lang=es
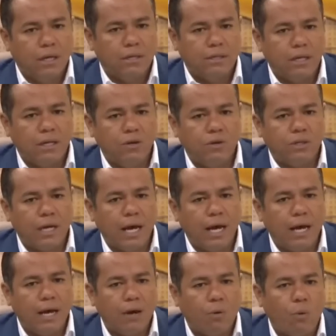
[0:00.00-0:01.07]
se nos
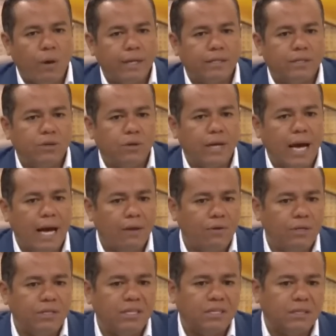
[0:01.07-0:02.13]
ha
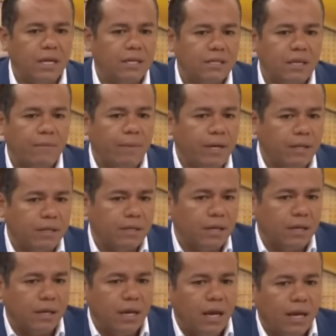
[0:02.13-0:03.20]
cuestionado
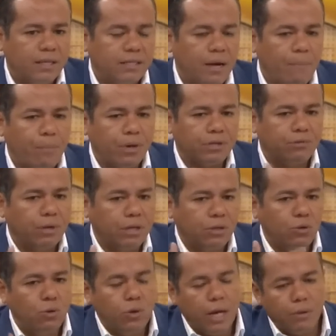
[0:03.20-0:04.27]
insistentemente, se ha puesto
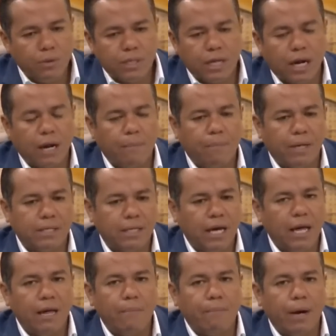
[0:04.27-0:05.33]
en duda nuestra
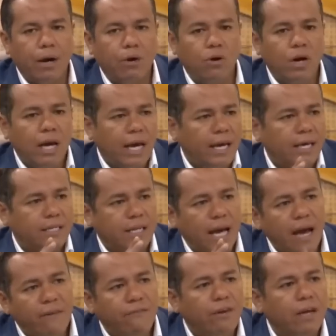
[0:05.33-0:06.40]
capacidad de pago y
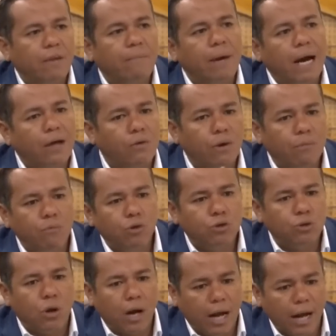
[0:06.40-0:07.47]
se ha afirmado en
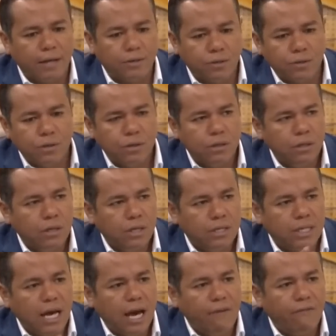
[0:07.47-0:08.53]
muchos casos,
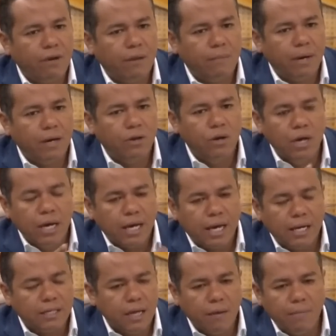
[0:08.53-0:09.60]
se ha afirmado
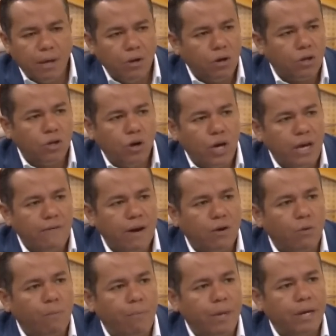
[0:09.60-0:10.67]
que El Salvador no iba a
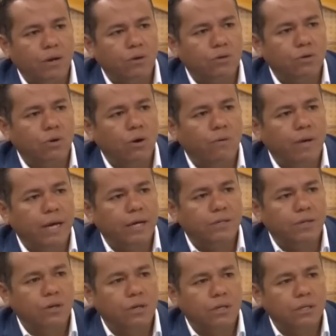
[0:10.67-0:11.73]
cumplir con sus
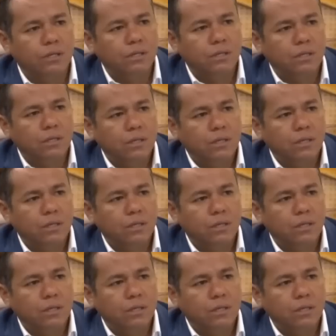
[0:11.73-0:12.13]
obligaciones.